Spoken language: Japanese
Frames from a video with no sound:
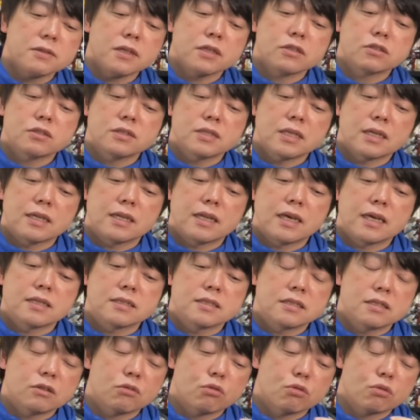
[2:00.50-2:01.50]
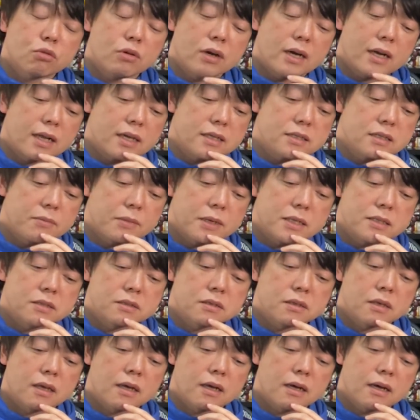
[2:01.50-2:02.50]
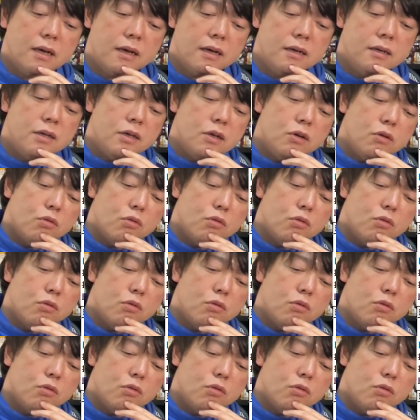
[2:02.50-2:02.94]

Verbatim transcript: では常にレンジってことを話してますが、